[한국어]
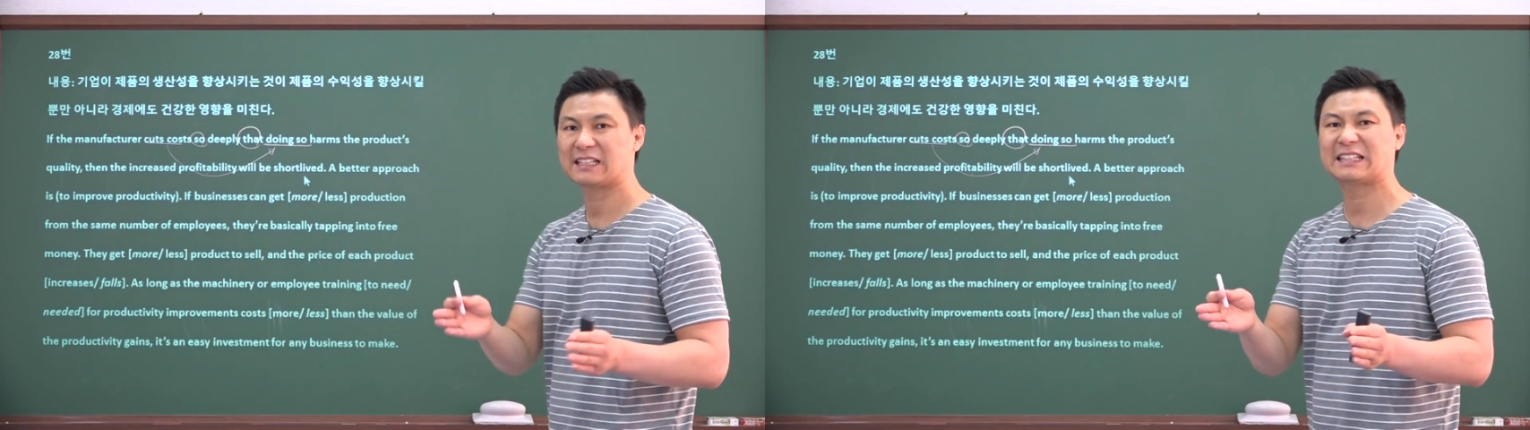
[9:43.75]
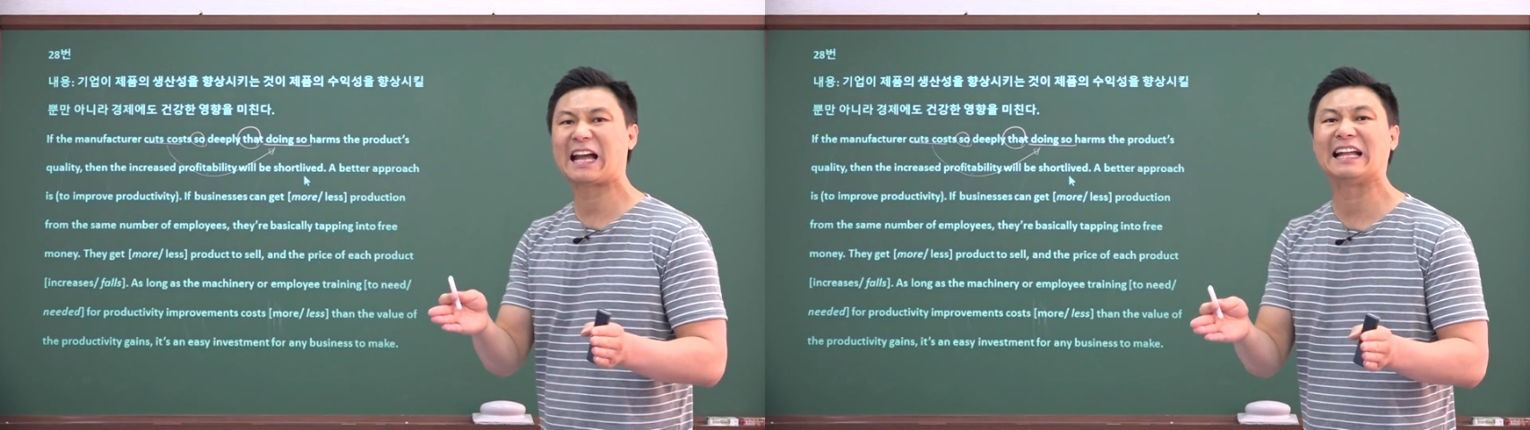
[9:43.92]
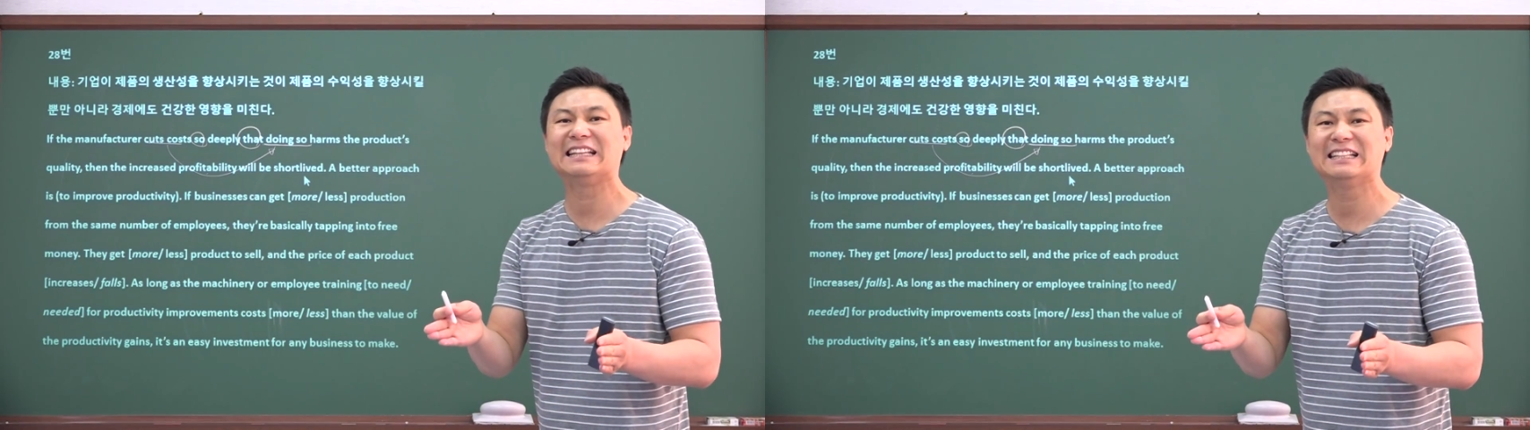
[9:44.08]

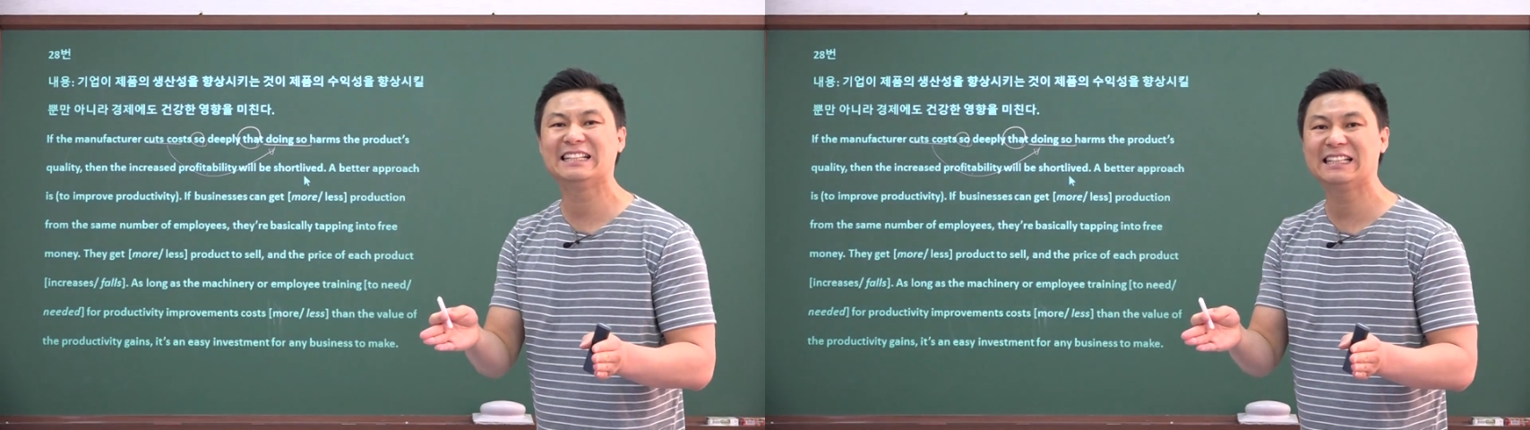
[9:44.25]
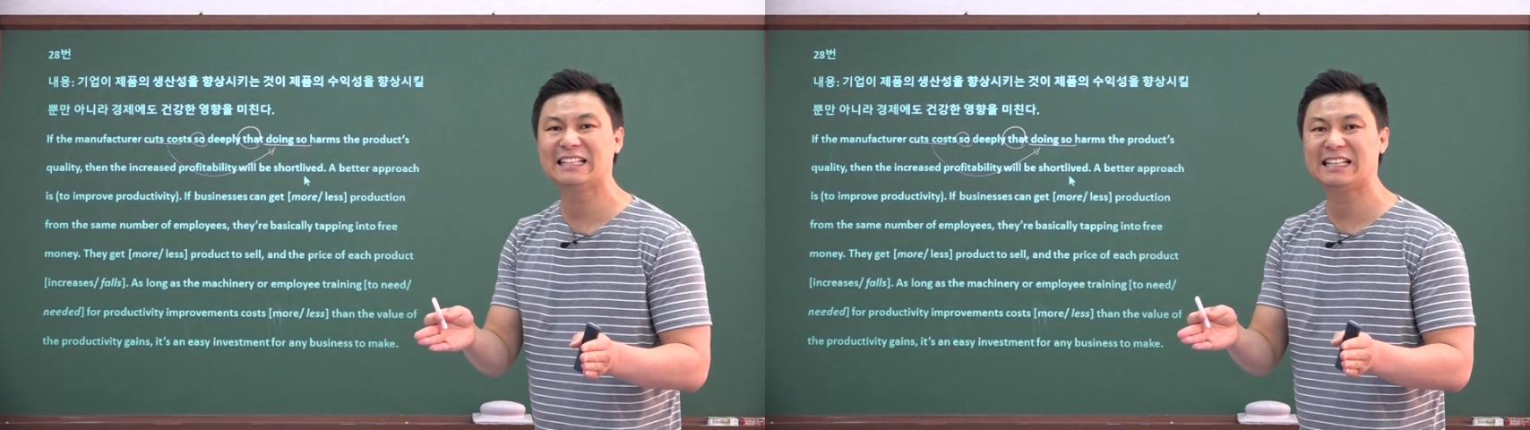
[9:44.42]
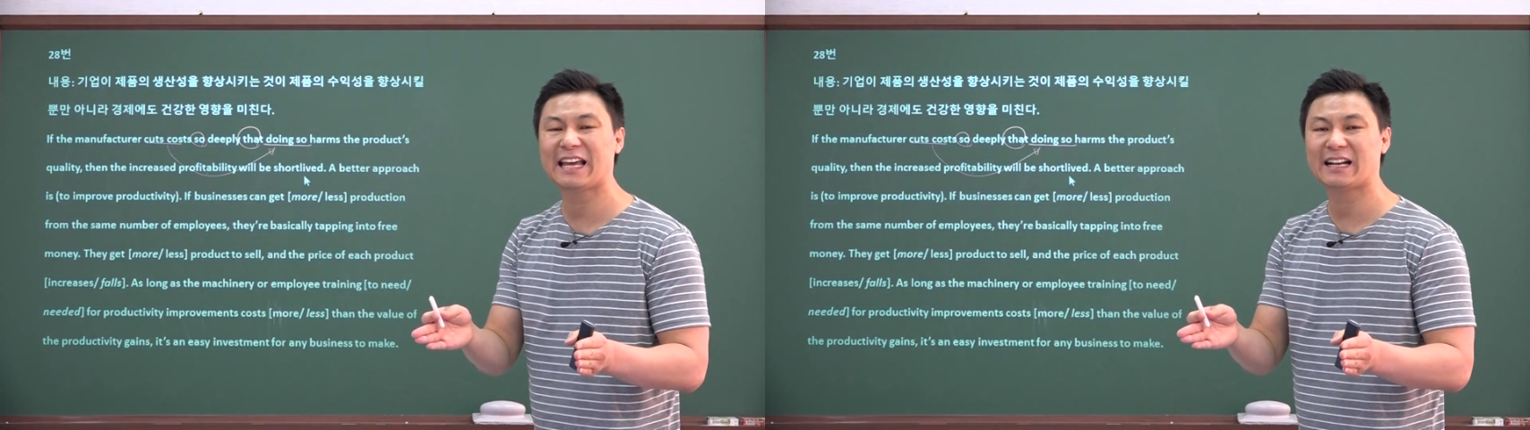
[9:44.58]

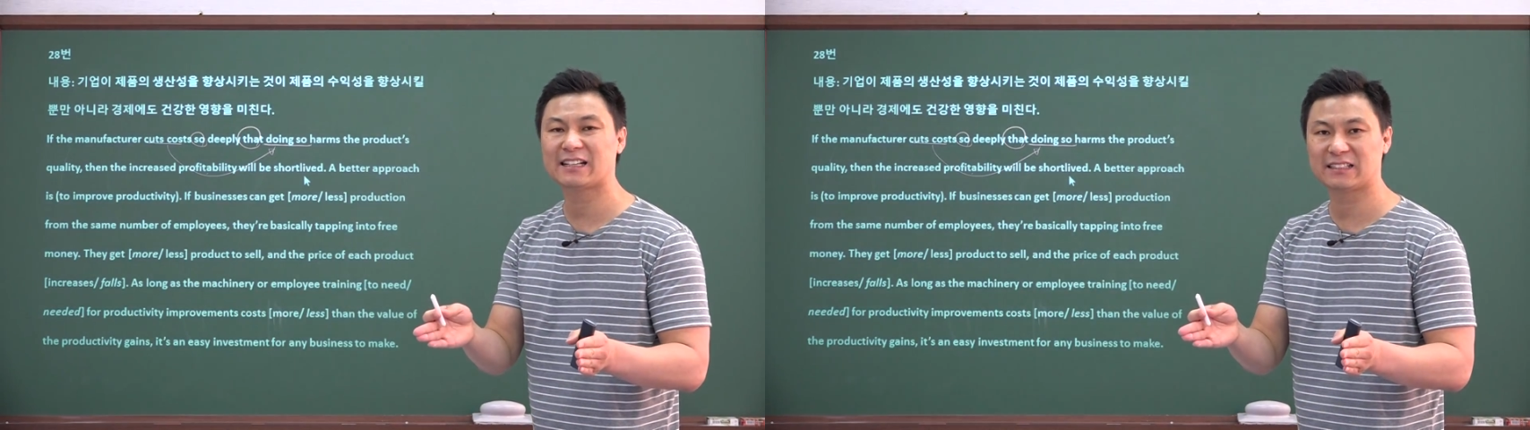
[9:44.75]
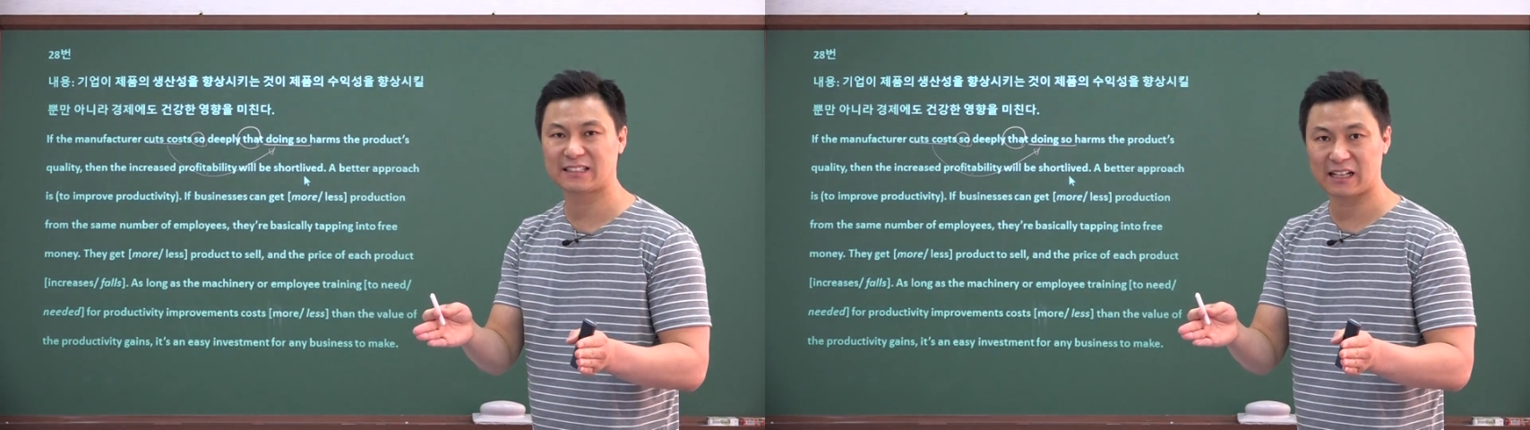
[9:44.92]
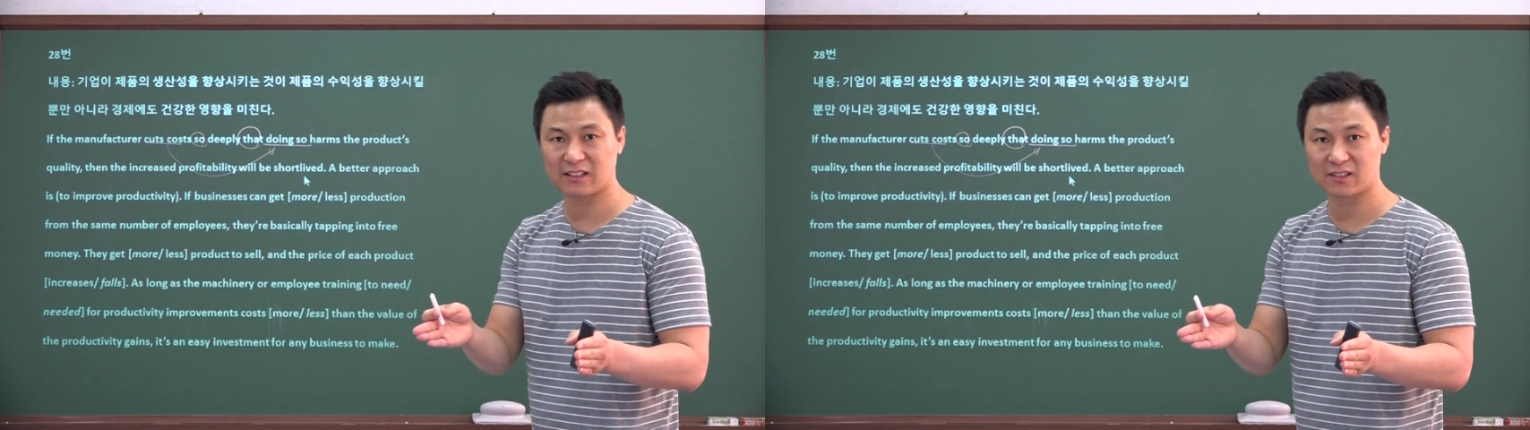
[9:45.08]
단기에
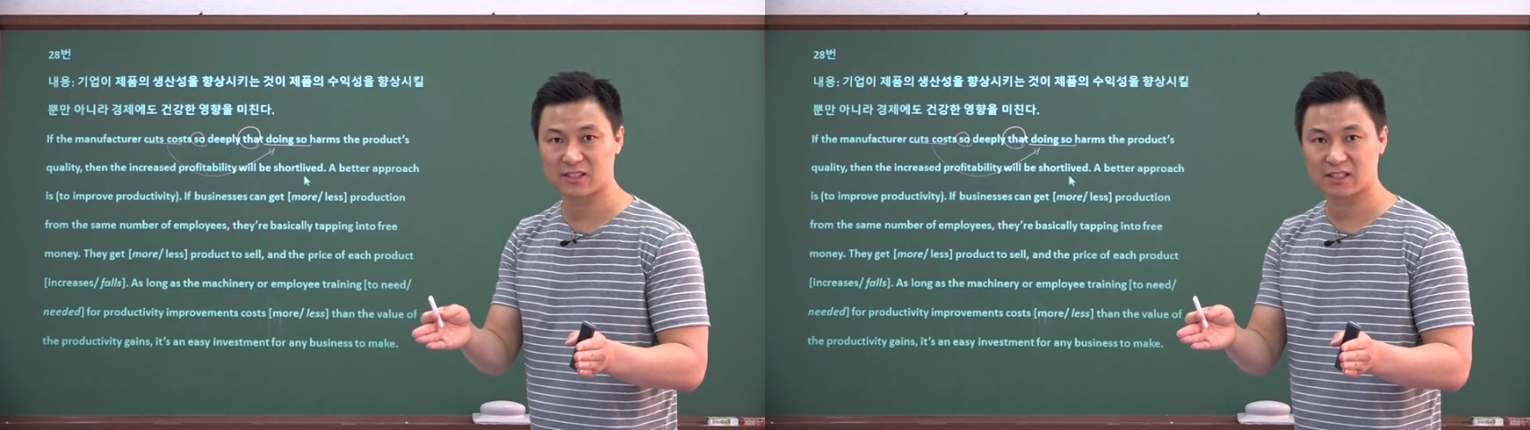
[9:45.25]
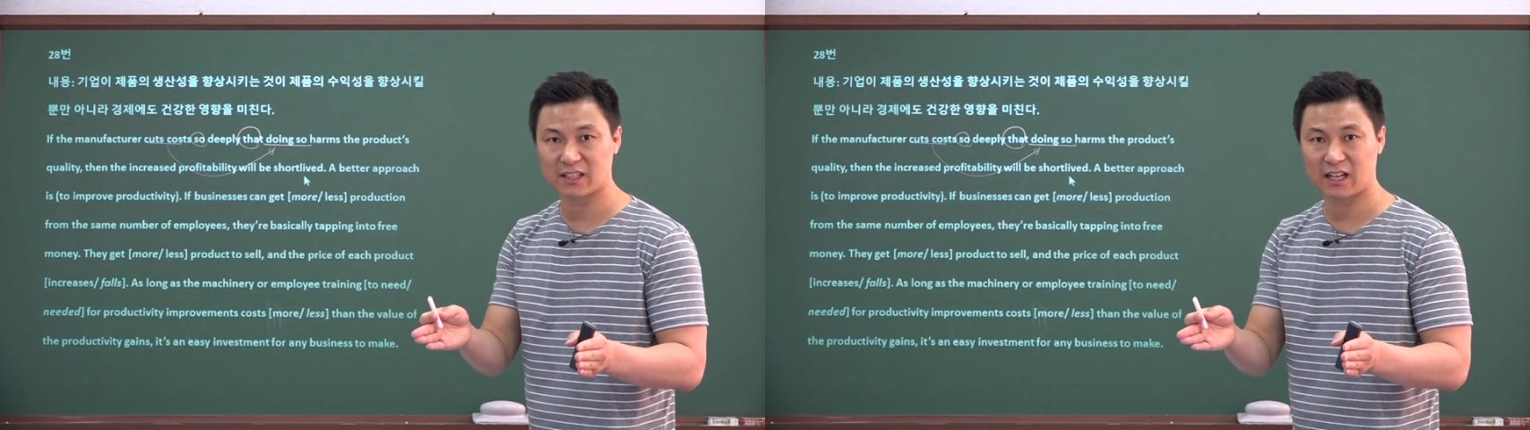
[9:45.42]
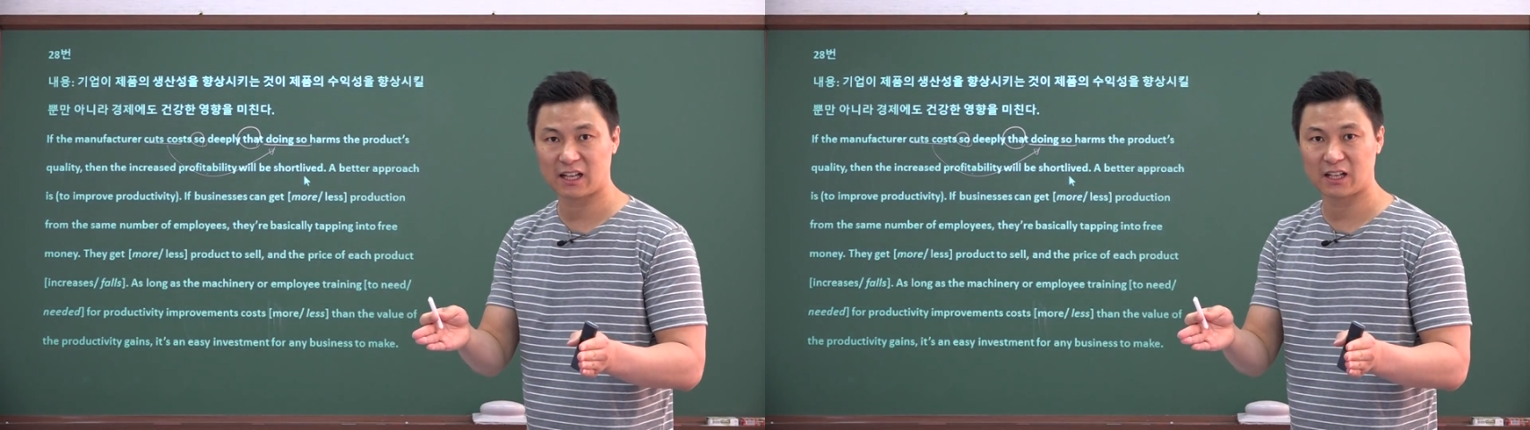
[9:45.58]
끝날
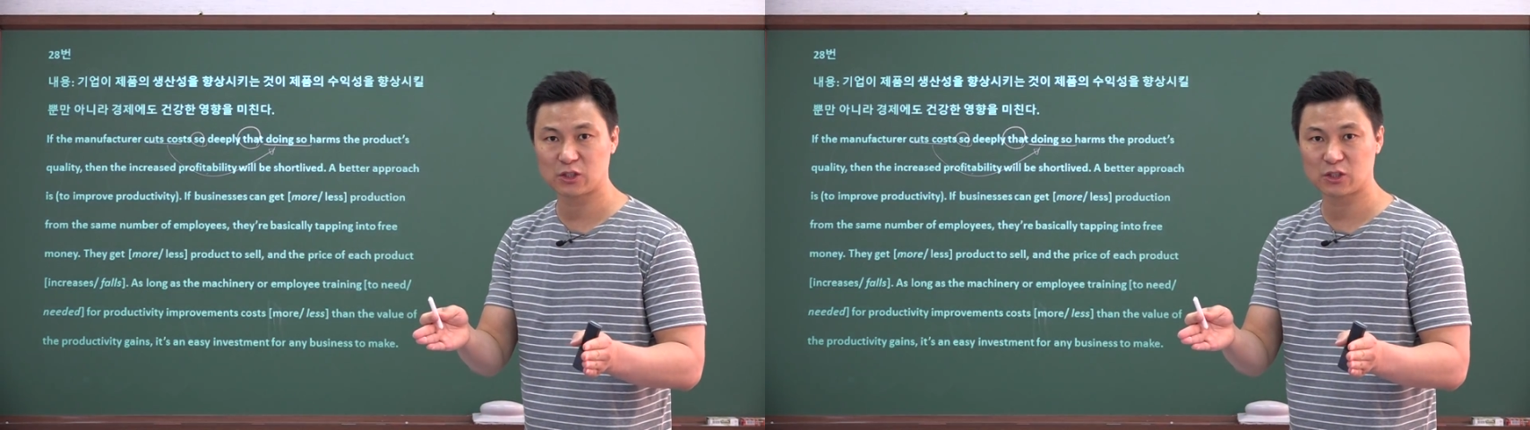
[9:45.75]
것이다.